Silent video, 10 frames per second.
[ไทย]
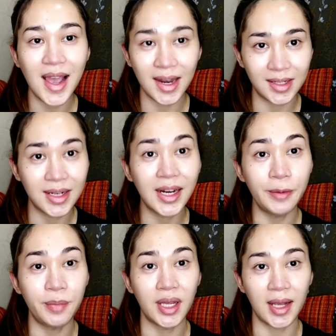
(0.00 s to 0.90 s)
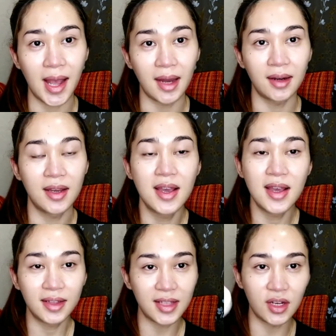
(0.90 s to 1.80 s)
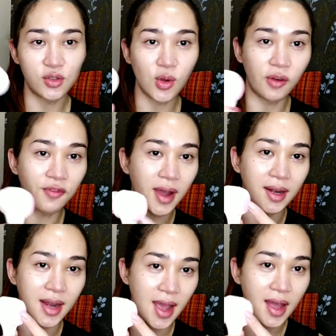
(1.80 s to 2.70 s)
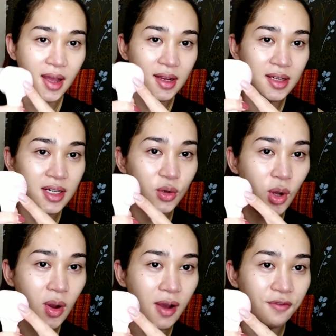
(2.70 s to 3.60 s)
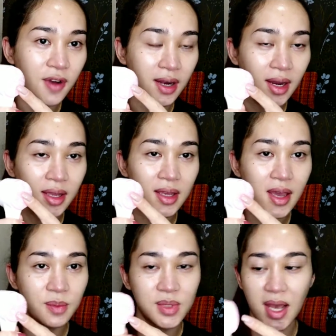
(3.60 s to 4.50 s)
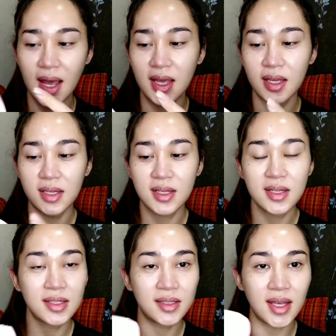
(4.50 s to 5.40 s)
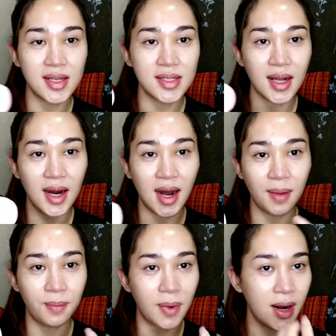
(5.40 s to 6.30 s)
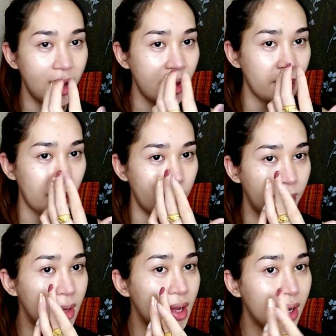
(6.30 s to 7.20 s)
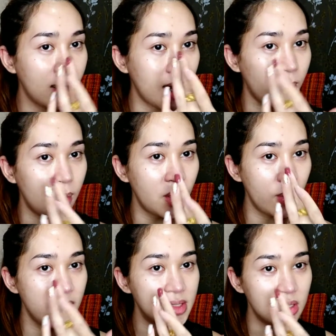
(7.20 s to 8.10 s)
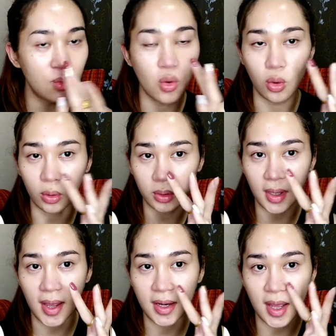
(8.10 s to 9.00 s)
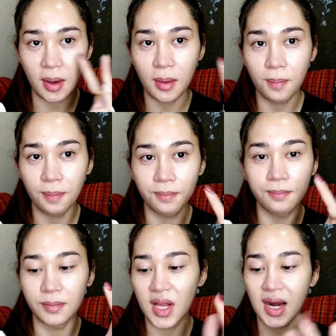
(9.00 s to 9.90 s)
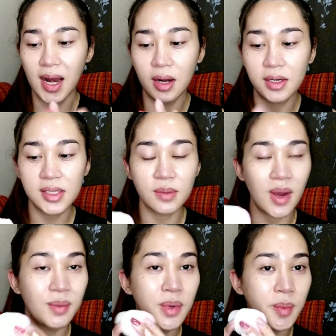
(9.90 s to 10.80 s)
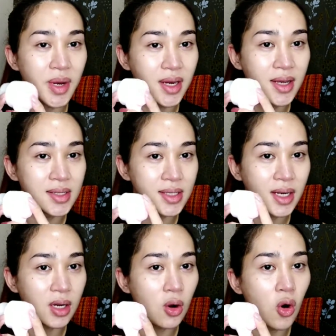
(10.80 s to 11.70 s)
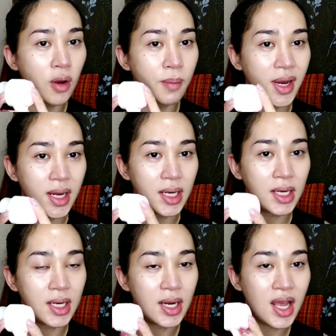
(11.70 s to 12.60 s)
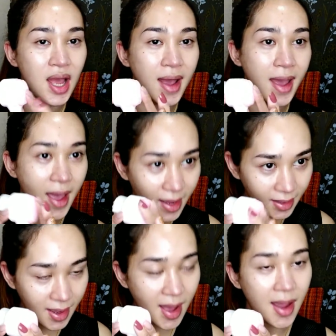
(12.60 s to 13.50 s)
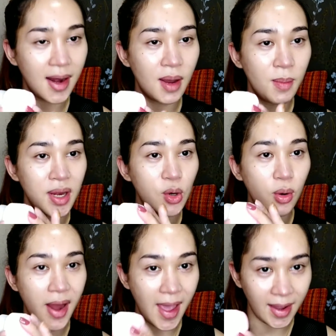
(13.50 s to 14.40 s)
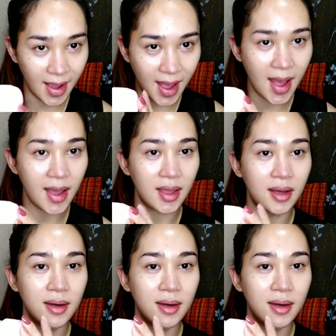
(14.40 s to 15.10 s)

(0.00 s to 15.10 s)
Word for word: อัดคลิปอีกครั้งหนึ่งแต่ส่วนฝั่งเนี้ยคือด้วยความฝั่งเนี้ยเกมใช้สครับแค่แบบขัดบริเวณจมูกแค่เนี้ยแล้วที่สำคัญมันเป็นเนื้อซิลิโคนมันแห้งง่ายแล้วมันดูแลง่าย